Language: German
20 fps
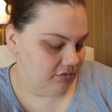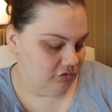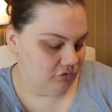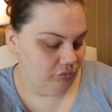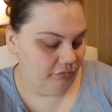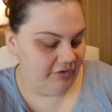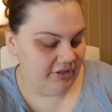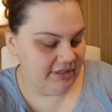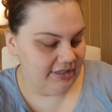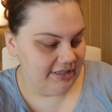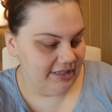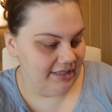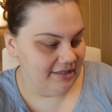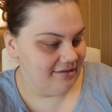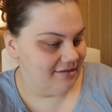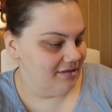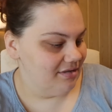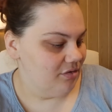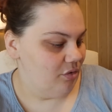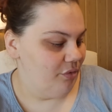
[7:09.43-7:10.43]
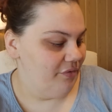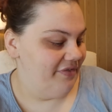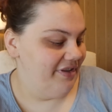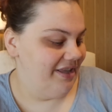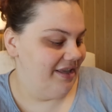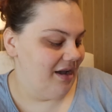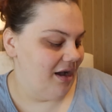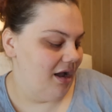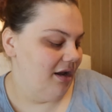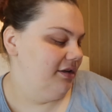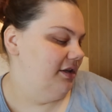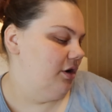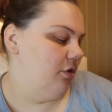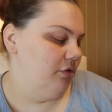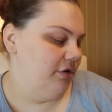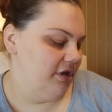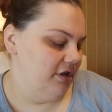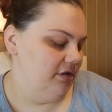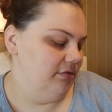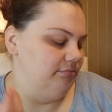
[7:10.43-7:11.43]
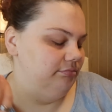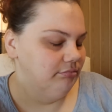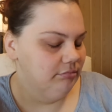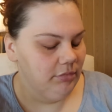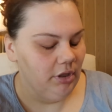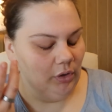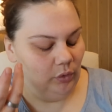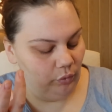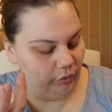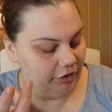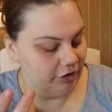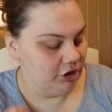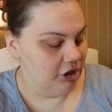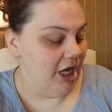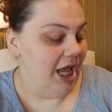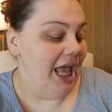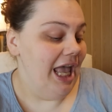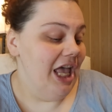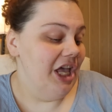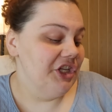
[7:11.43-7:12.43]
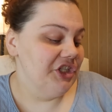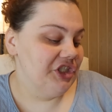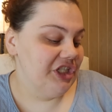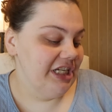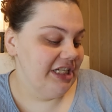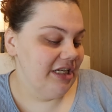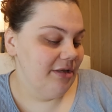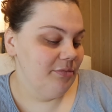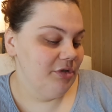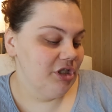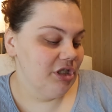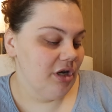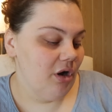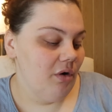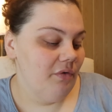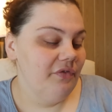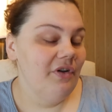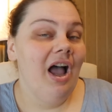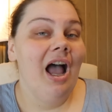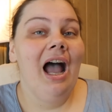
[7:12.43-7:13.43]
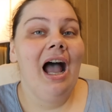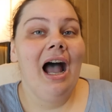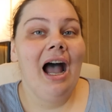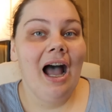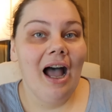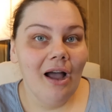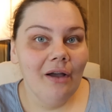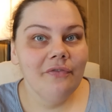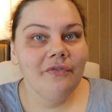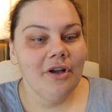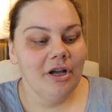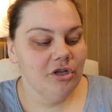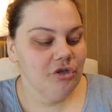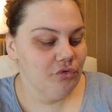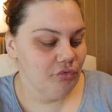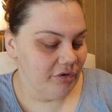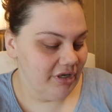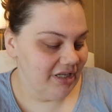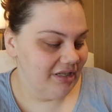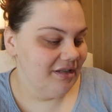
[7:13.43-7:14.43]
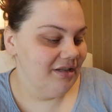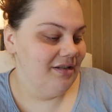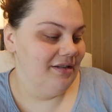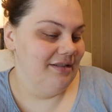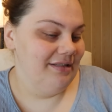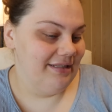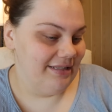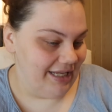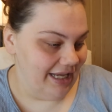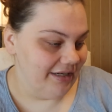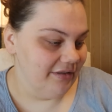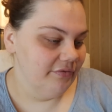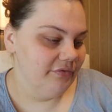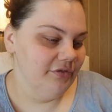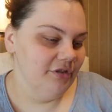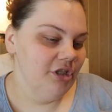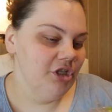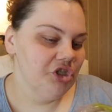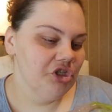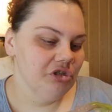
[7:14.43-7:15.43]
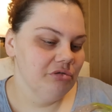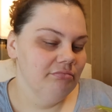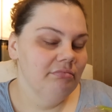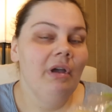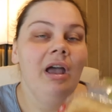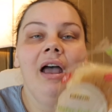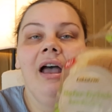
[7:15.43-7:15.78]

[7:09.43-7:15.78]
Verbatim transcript: So wie ich sehe, ist das auch vegan. Ja, okay. Logisch. Steht nämlich drauf Haferdrink Sandwich.